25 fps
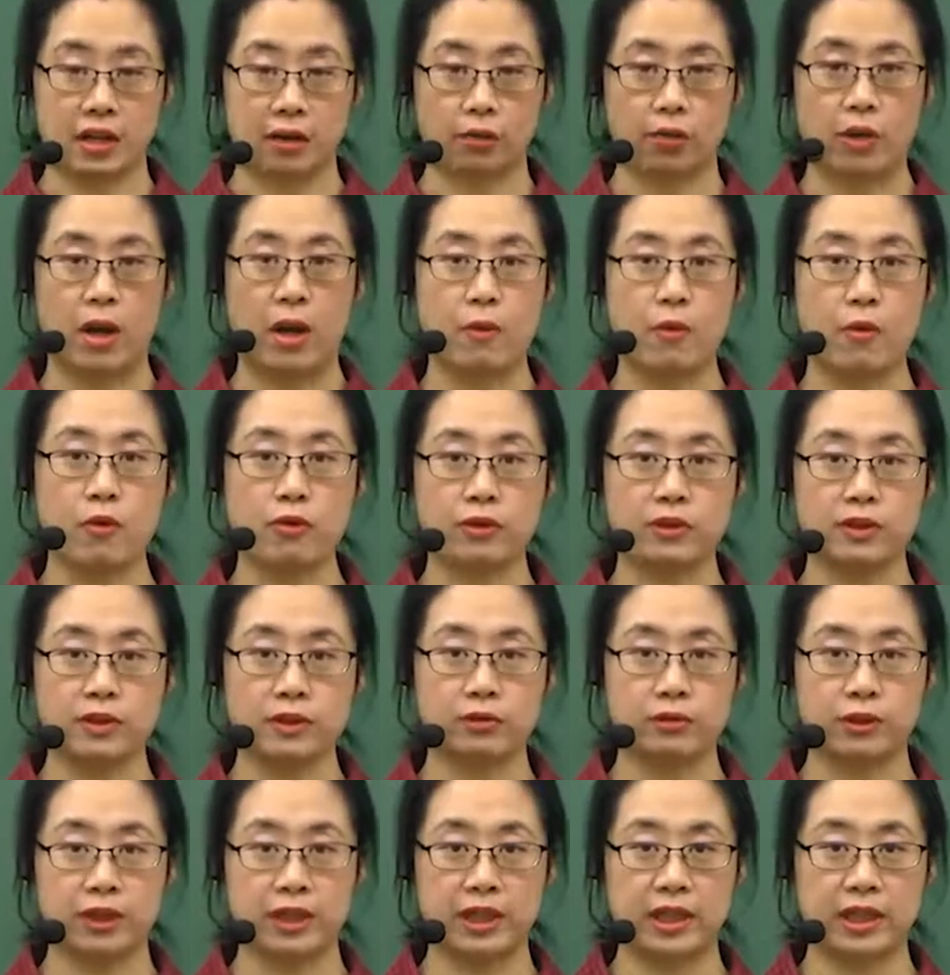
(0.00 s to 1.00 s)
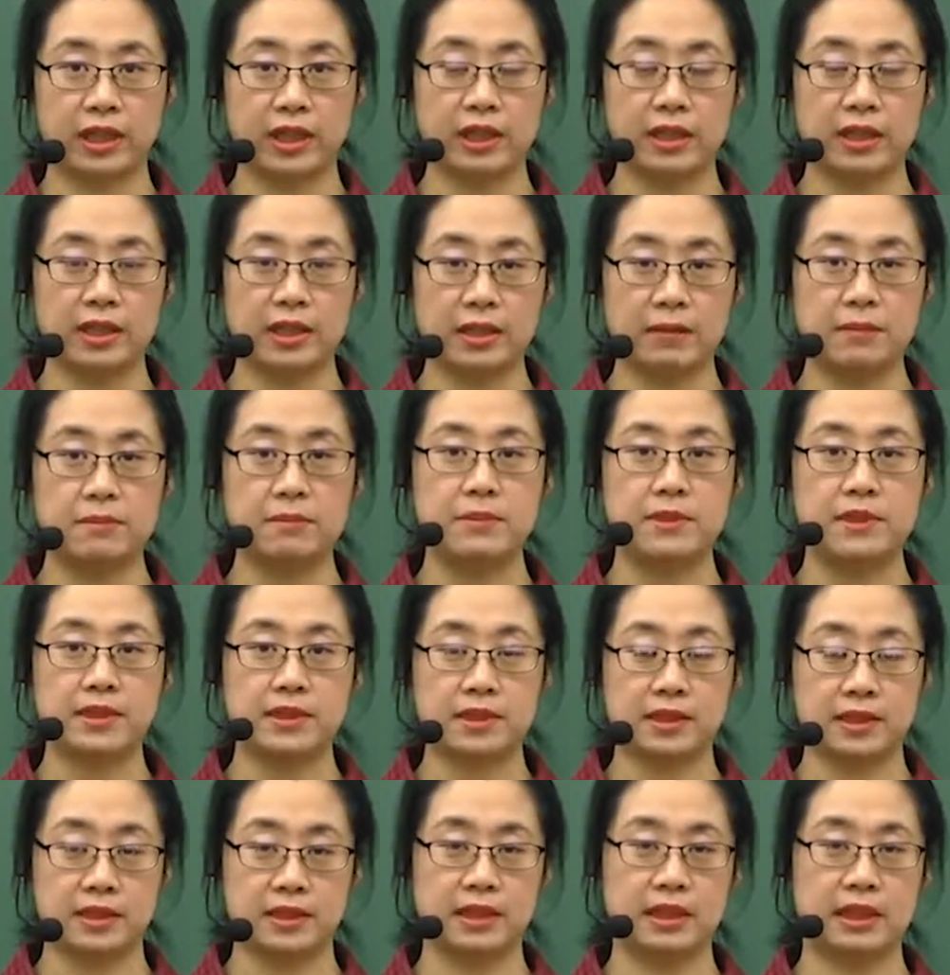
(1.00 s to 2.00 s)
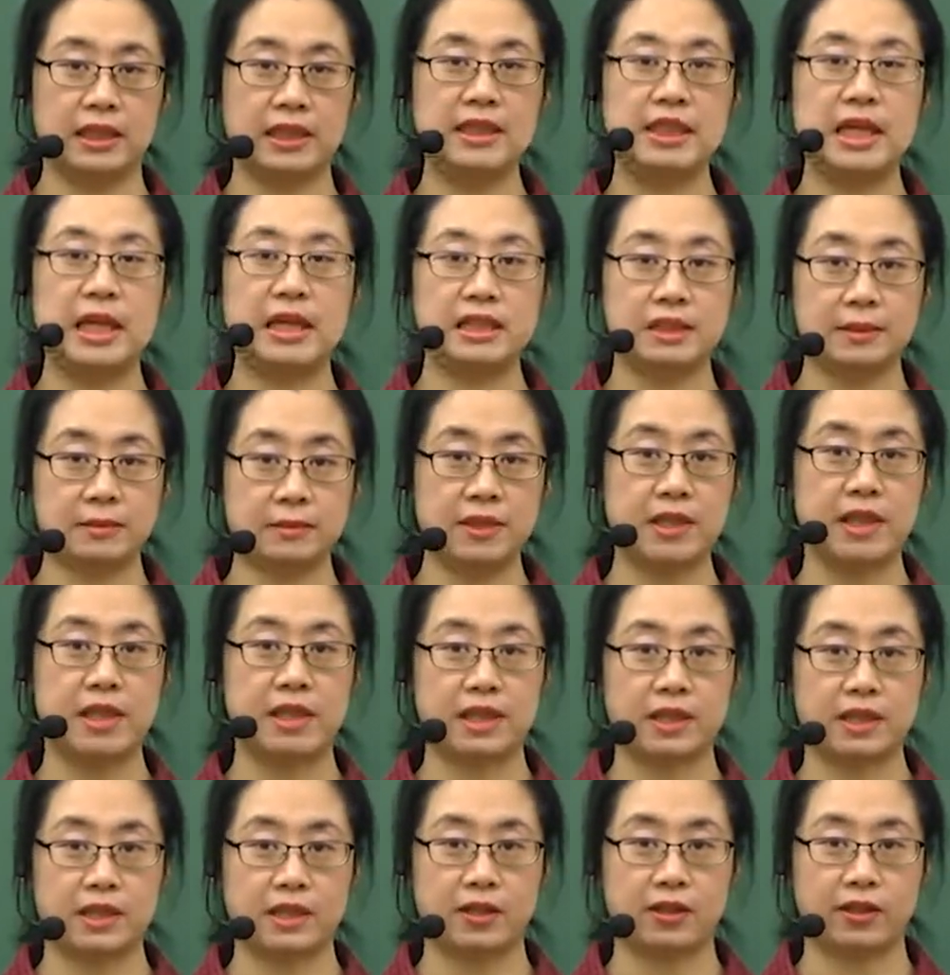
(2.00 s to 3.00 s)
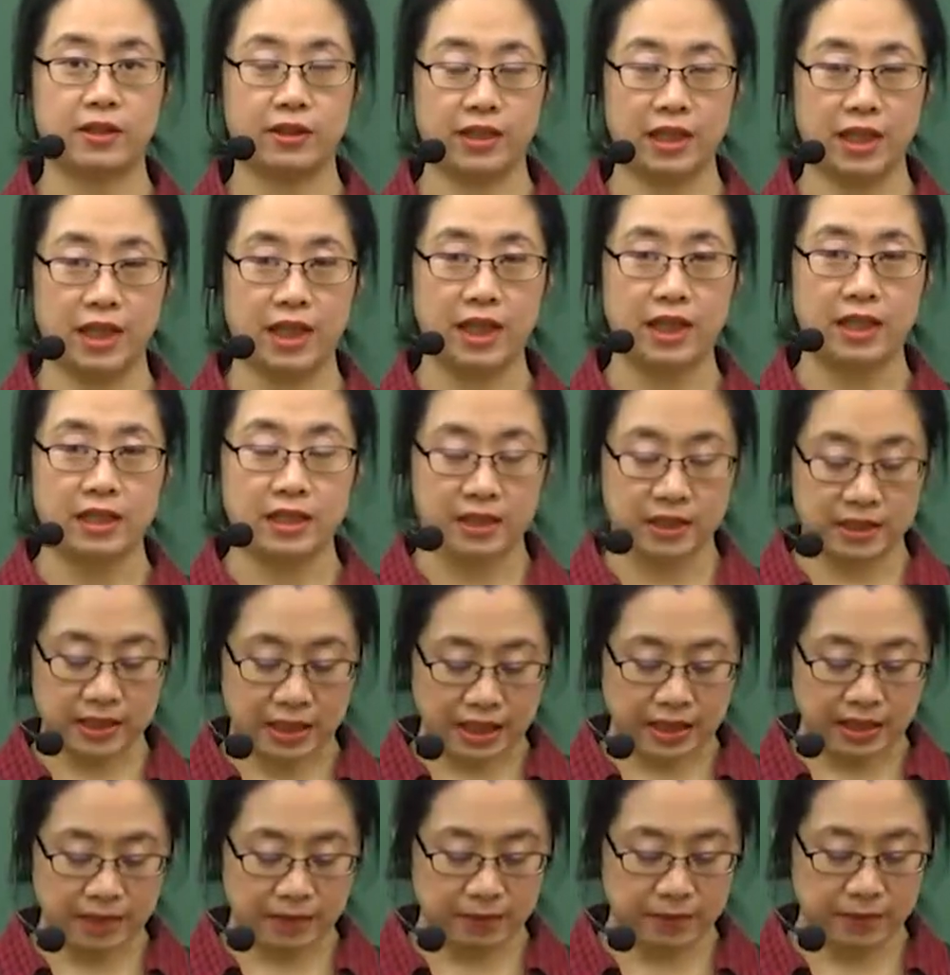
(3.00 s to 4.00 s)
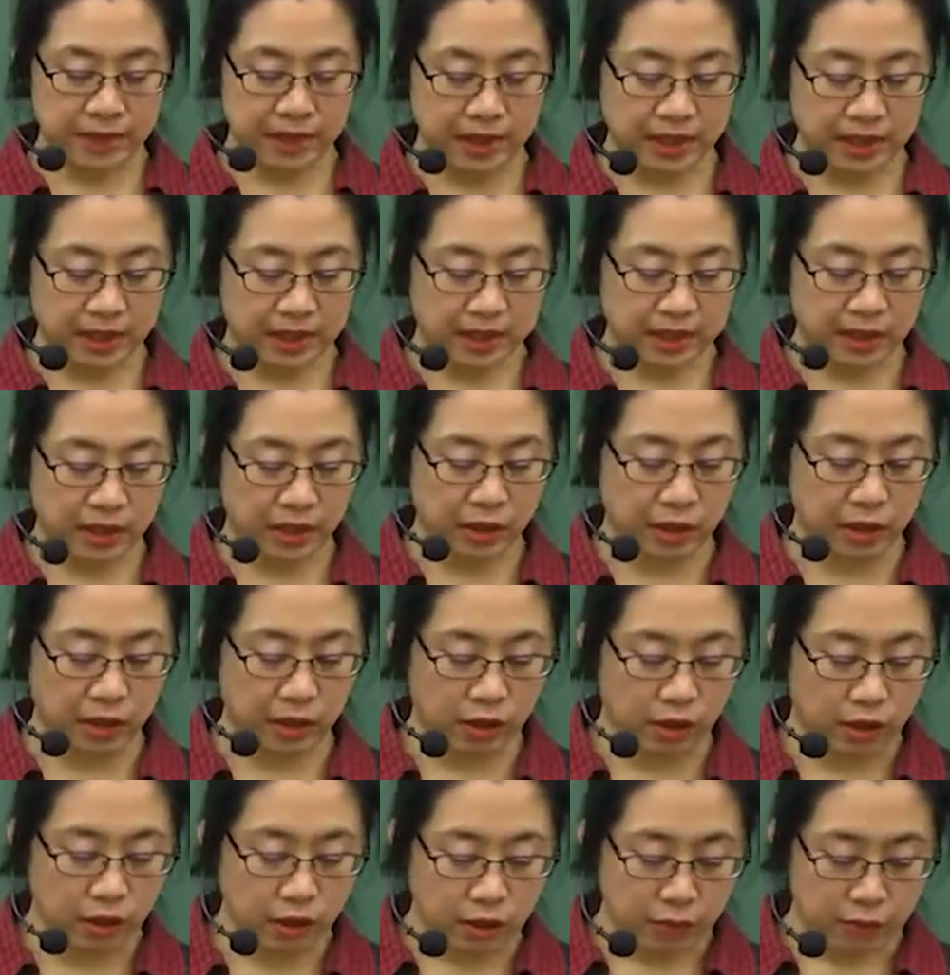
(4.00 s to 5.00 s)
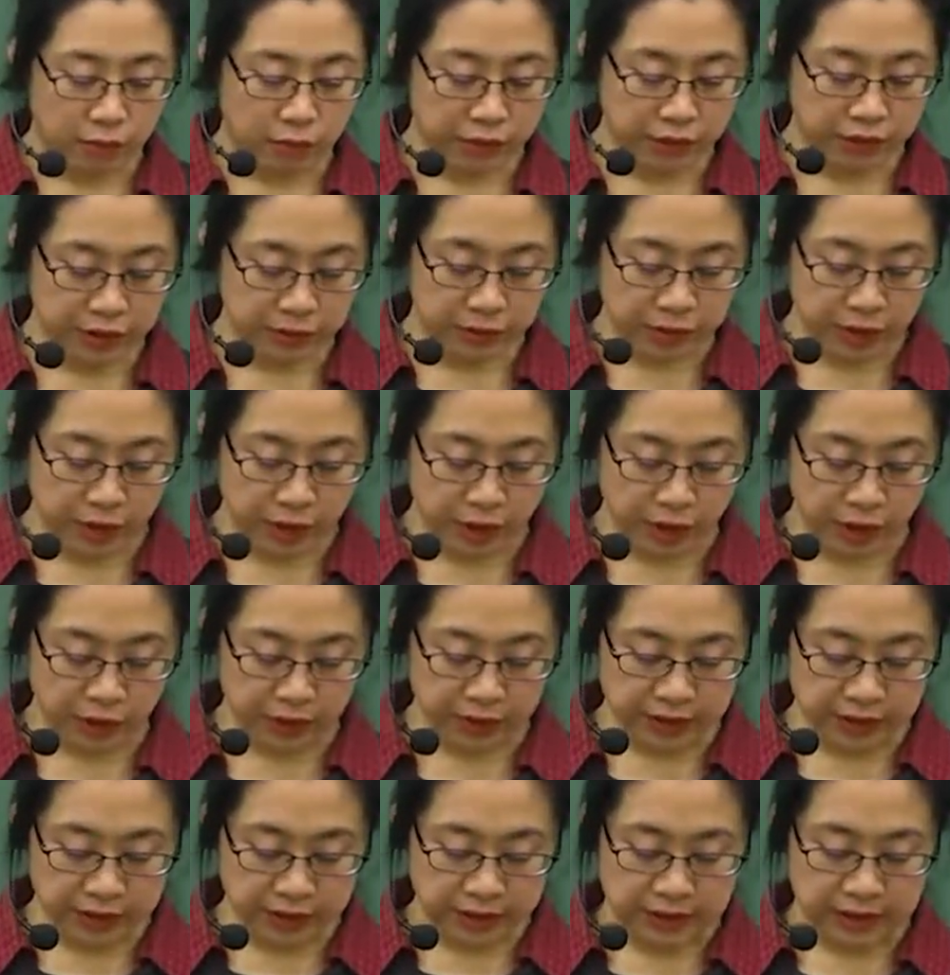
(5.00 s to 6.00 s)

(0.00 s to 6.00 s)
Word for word: 과목은 우리 이상 심리학이죠. 예, 이상 심리학에서 보시면